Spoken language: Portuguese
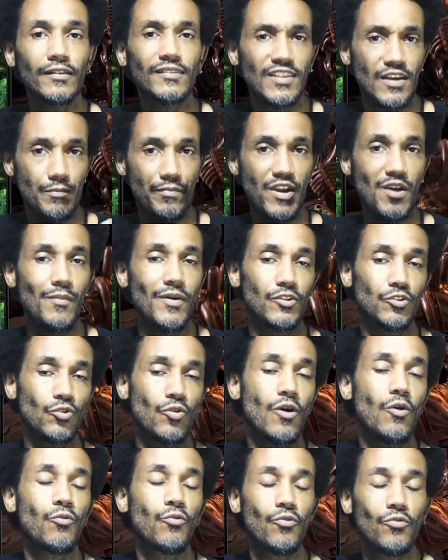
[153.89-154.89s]
E também
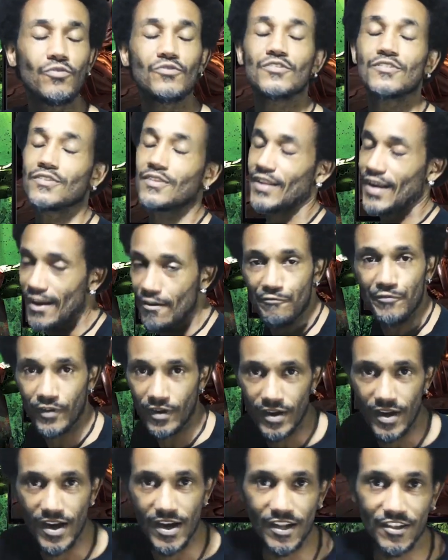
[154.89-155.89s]
matou alguns
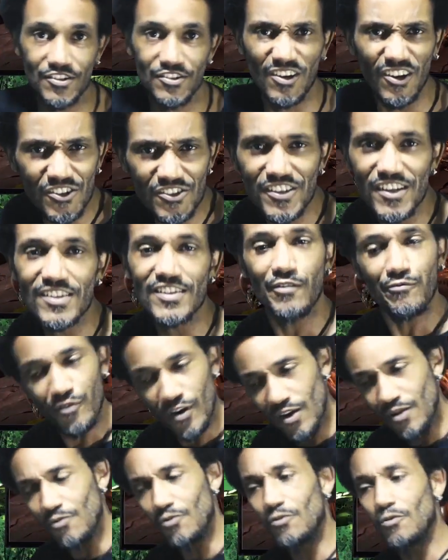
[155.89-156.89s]
traficantes, ou seja,
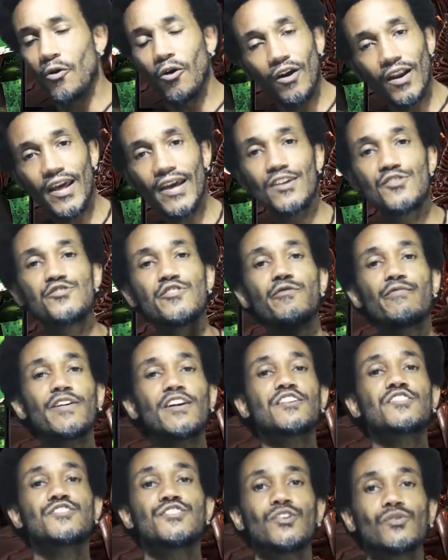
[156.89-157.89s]
foi um rolê
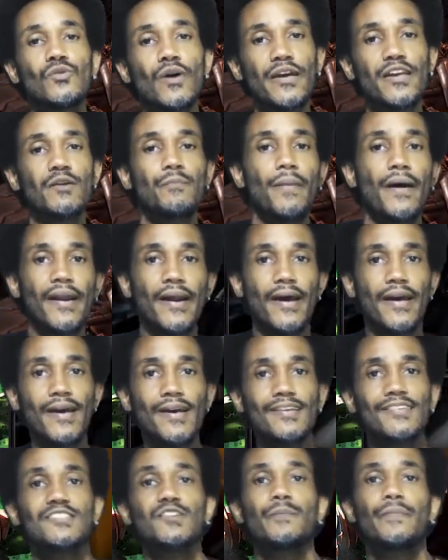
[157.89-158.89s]
divertido aí para
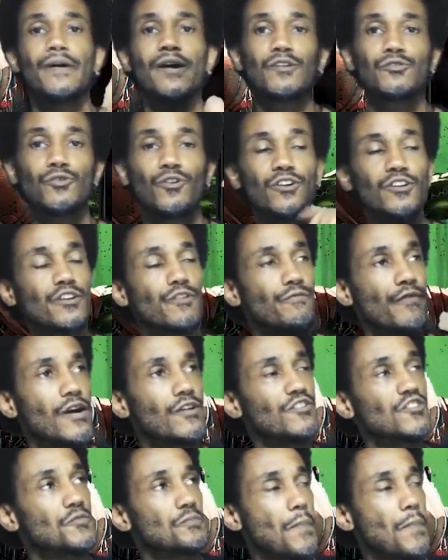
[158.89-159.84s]
esse predador que veio do